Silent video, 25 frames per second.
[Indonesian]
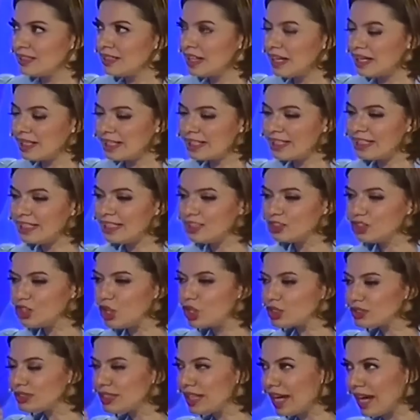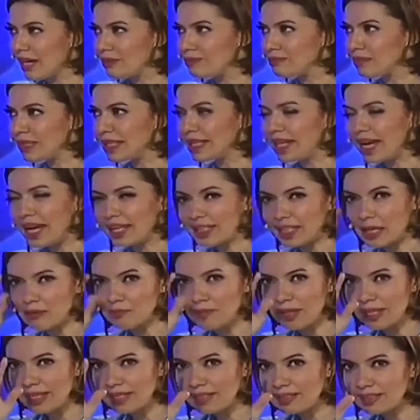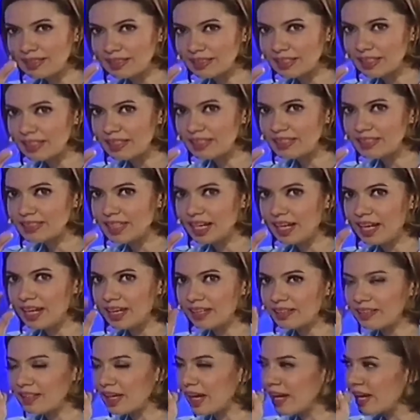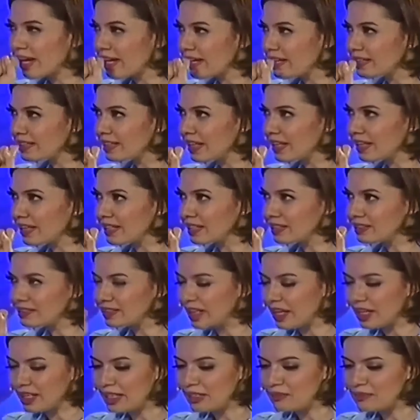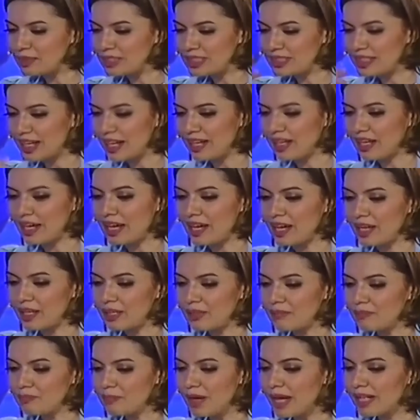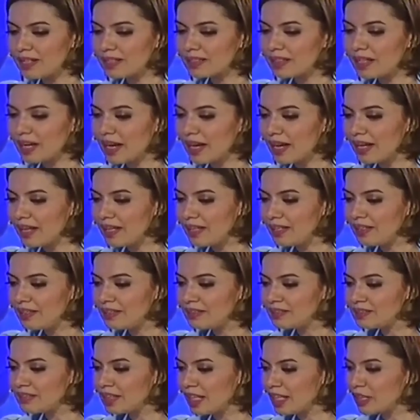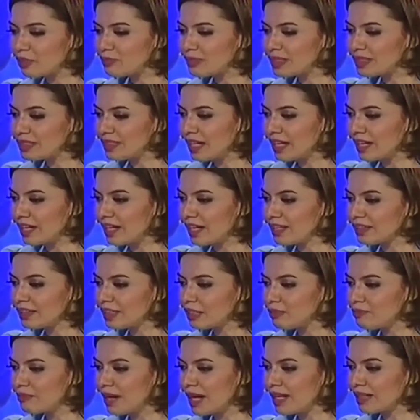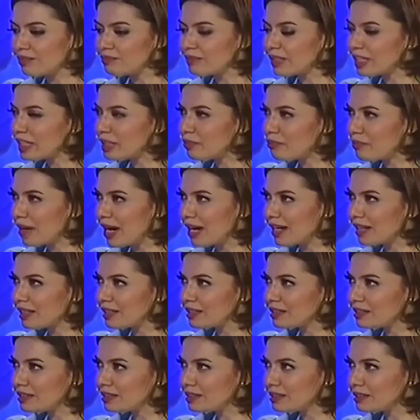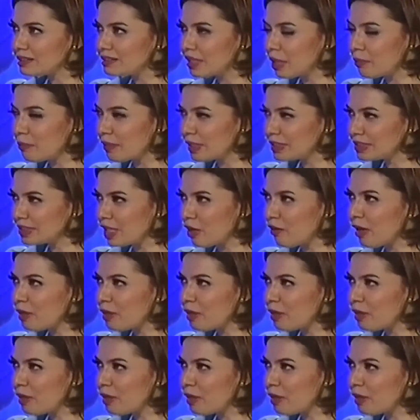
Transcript: Dari Jogja melihat apa yang terjadi di Jakarta, elit-elit saling bicara partai, saling bicara timang menimang capres